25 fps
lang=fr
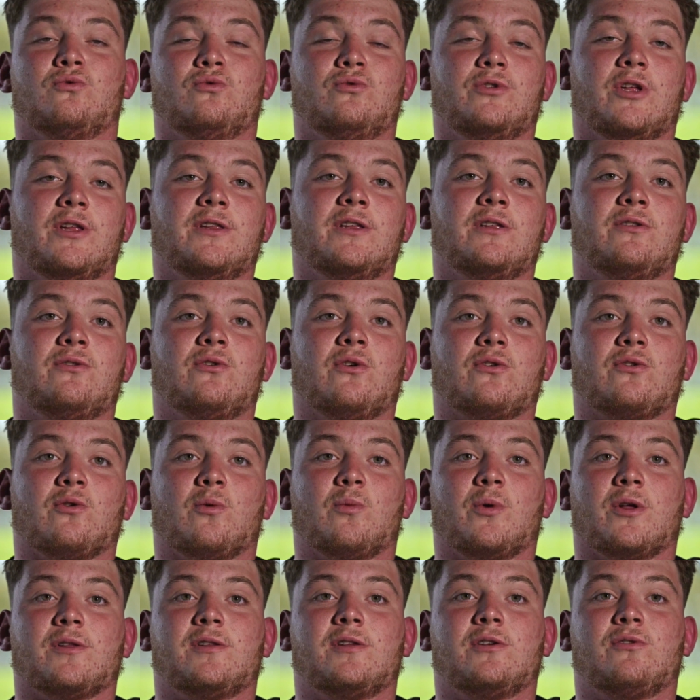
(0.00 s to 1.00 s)
Une
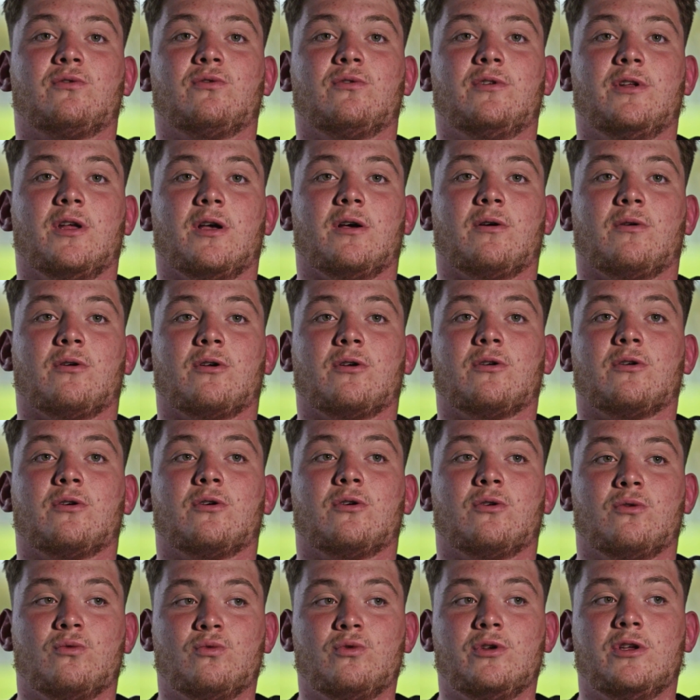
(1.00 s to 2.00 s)
anecdote en particulier
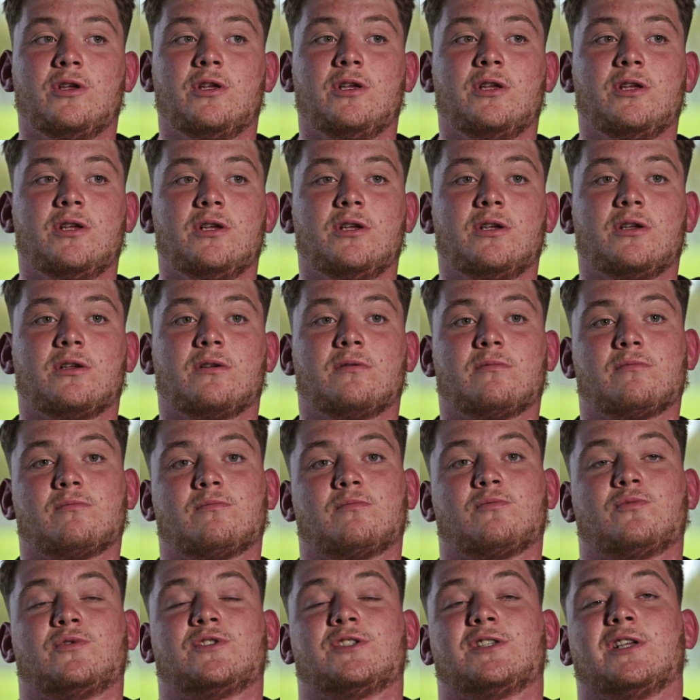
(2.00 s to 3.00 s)
oui,
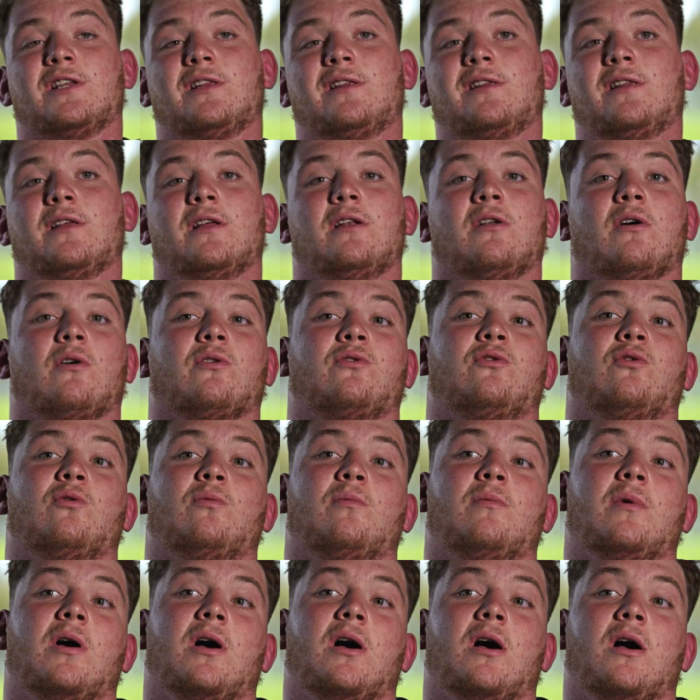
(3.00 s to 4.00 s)
c'était lors
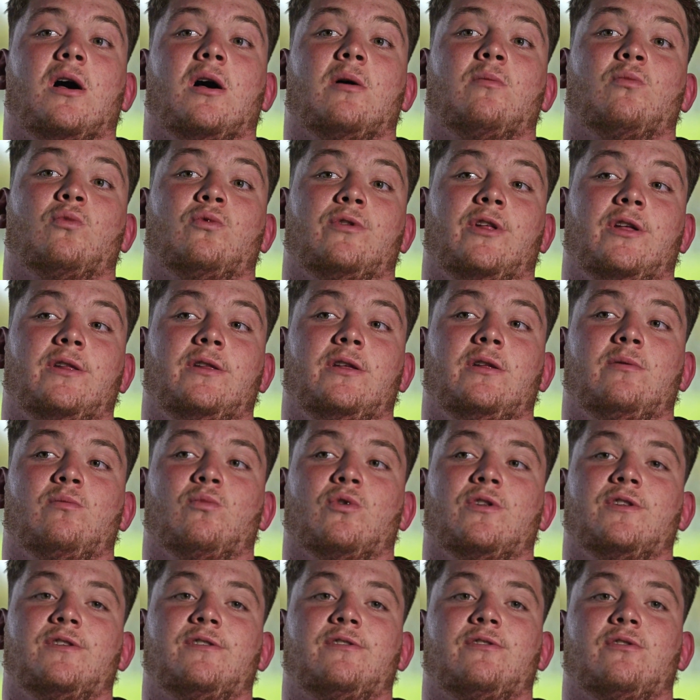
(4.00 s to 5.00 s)
de ma, mon année de
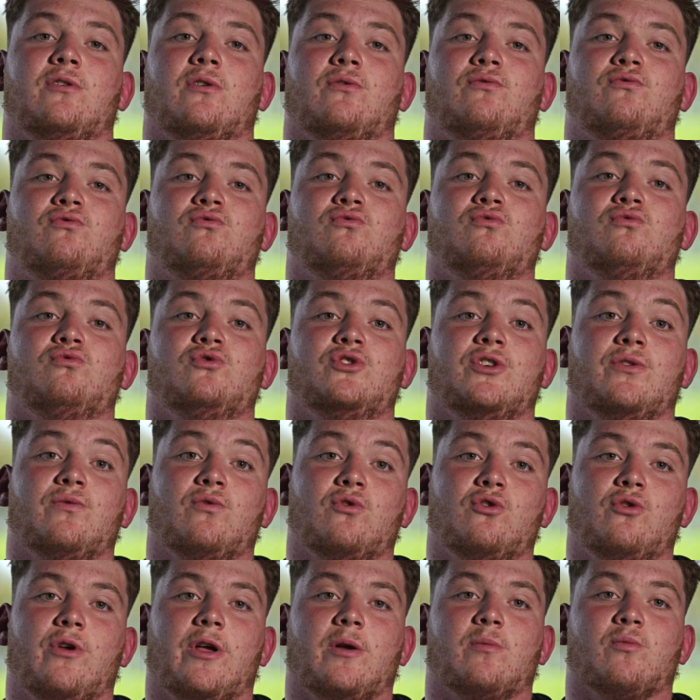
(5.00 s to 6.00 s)
moins de 19 où
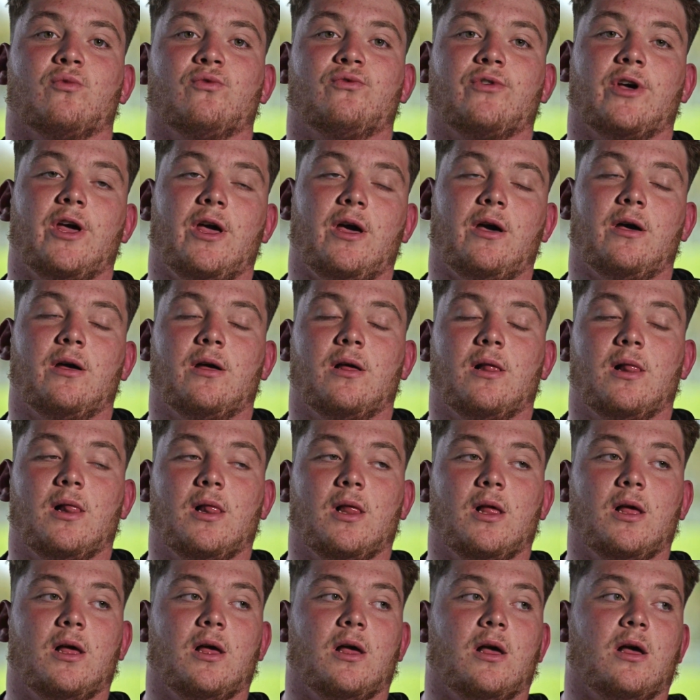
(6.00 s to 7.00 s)
j'évoluais avec mon frère.
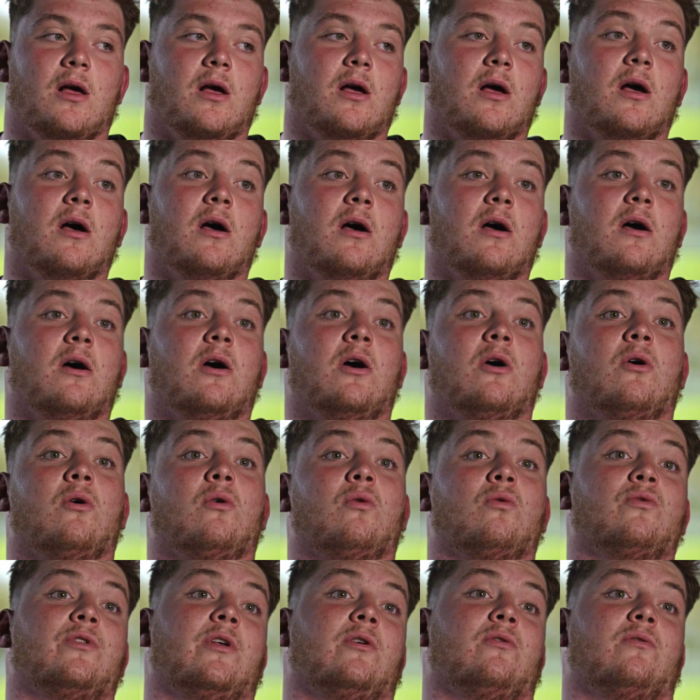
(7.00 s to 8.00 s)
Euh,
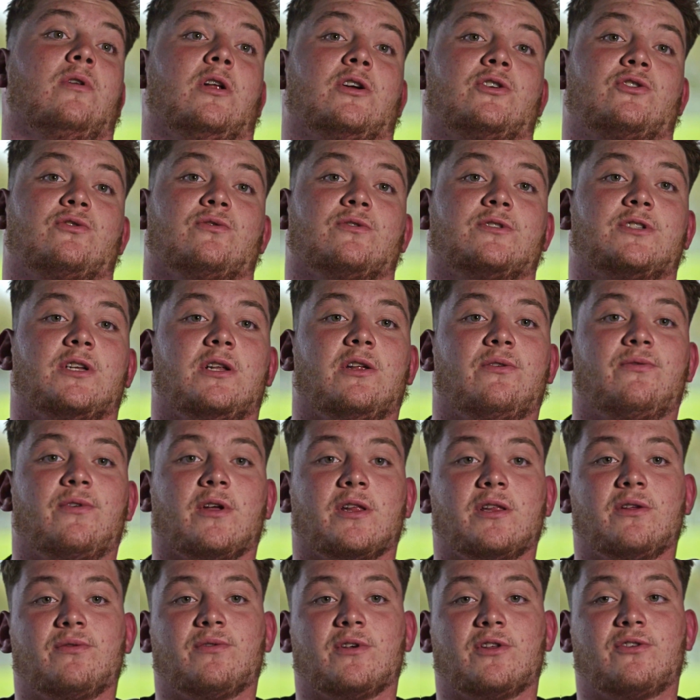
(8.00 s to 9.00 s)
on a eu la chance d'aller
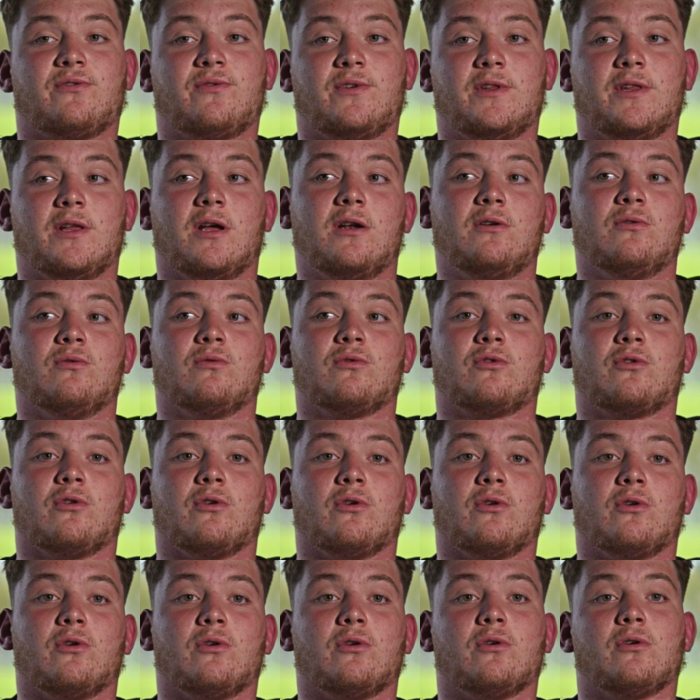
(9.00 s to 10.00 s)
faire des phases finales, donc
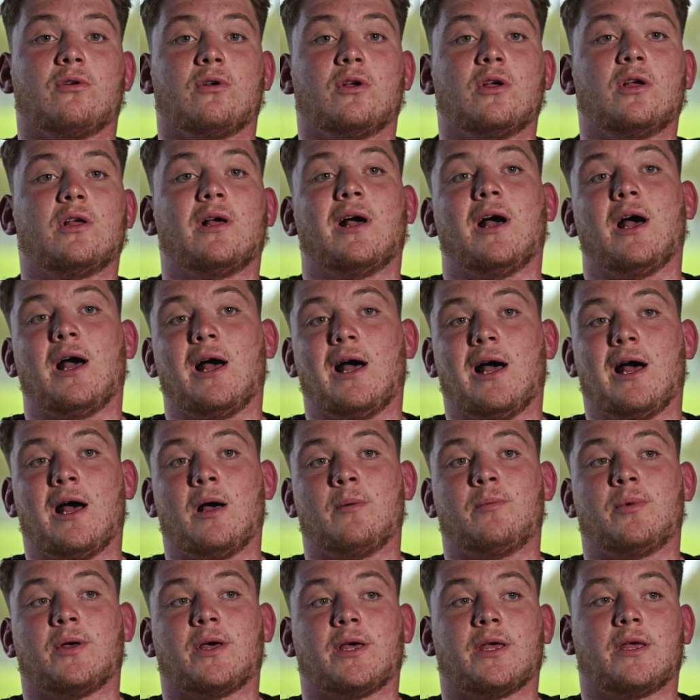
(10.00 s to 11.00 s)
euh,
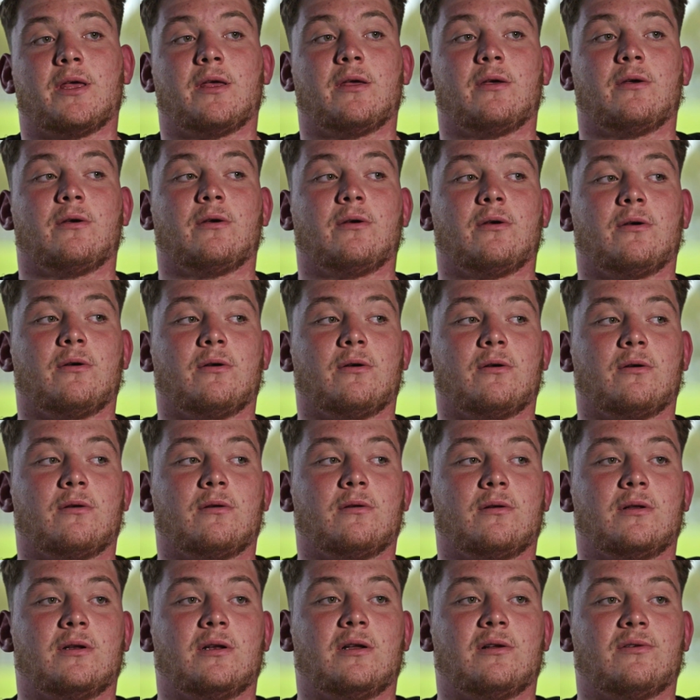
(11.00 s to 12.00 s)
après euh,
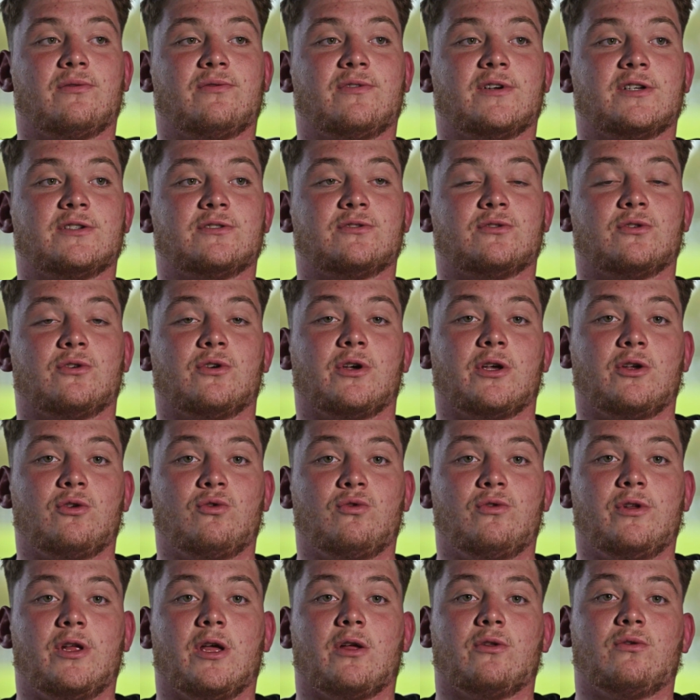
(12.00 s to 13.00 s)
la phase
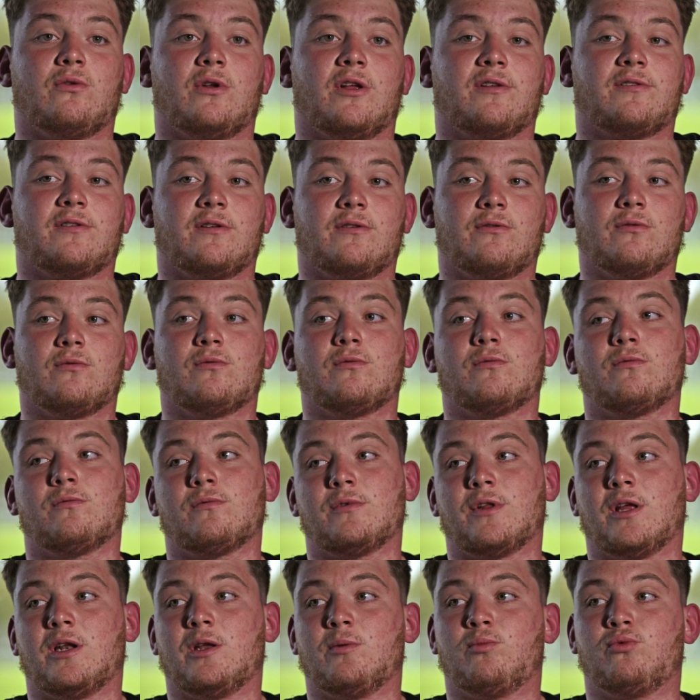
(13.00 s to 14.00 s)
régulière de la
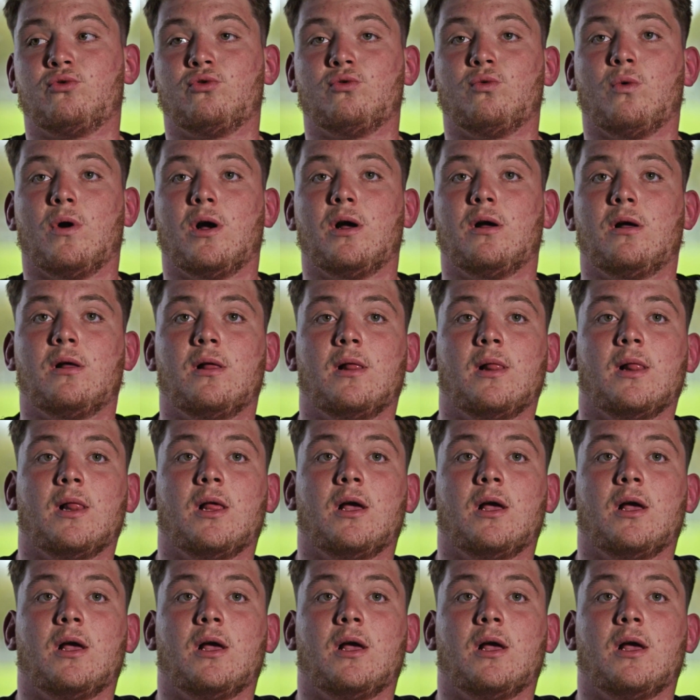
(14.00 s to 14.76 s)
saison, d'aller plus loin.